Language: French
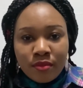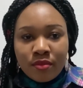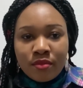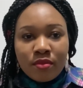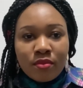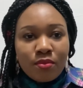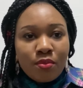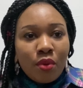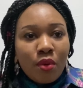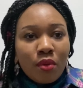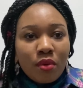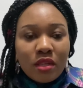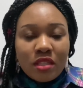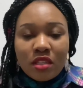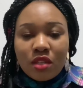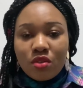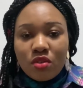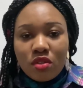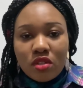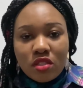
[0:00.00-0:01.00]
bon, les
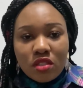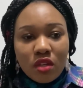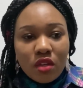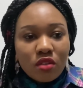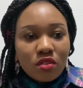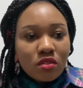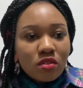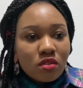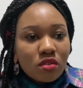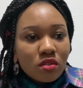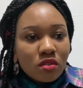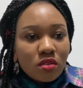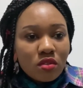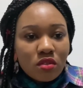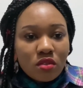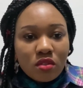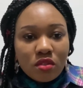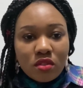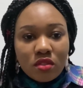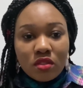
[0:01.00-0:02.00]
adolescentes,
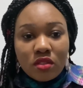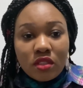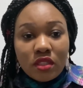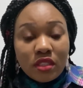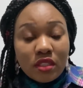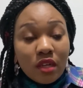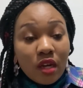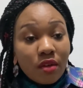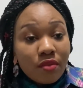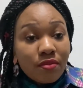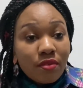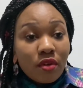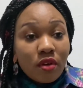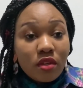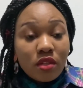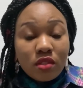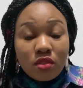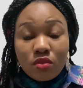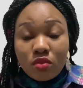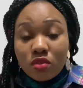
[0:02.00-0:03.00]
les enfants et
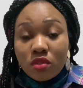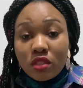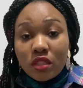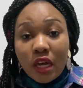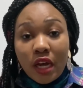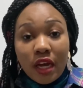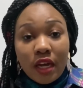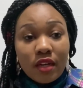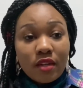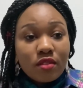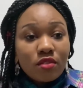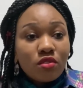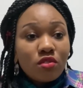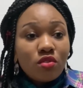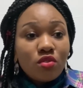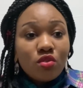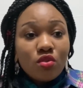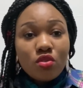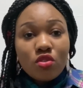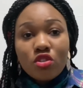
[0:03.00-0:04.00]
tout ça,
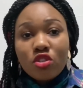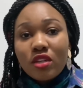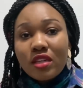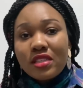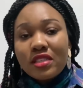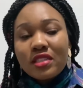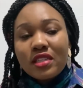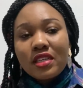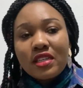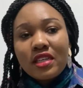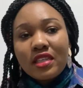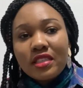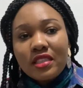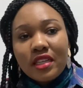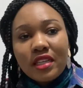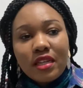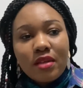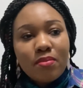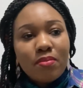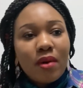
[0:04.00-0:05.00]
d'autres escaladaient
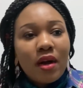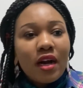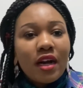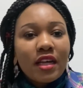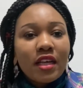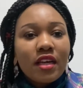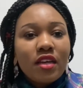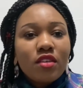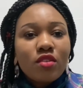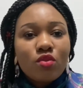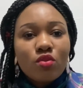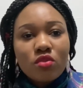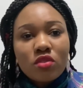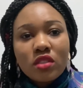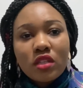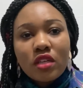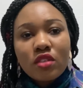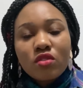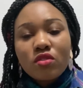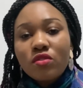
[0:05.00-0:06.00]
les barrières et tout
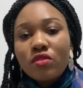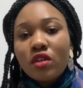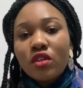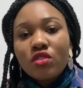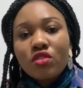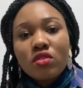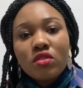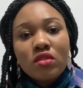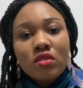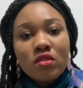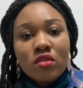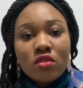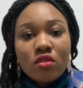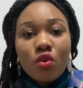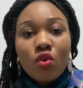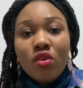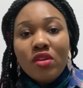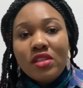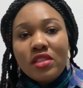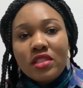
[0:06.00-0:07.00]
ça. Souvent, au
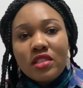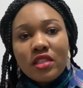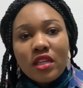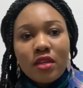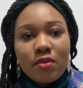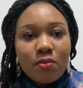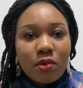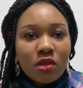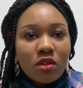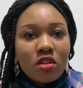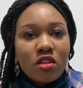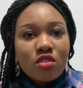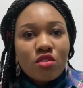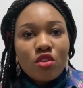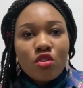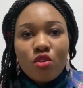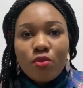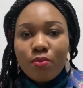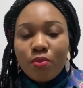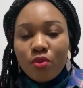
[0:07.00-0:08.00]
lycée, pendant les heures
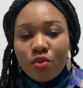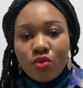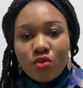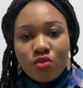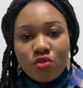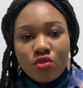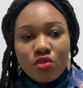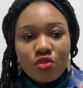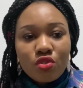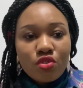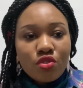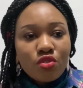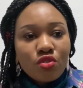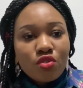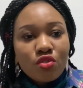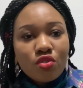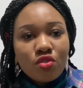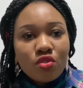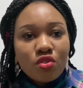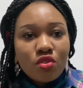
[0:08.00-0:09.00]
de pause,
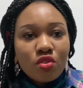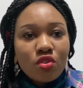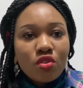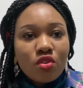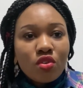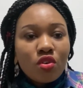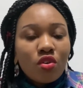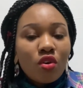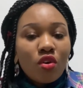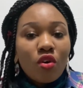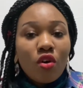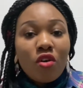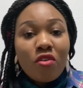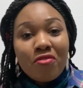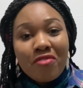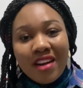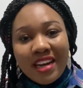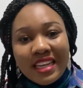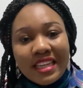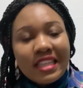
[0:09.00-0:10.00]
tu
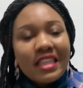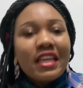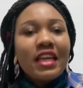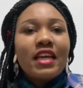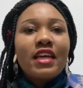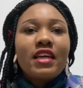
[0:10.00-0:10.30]
here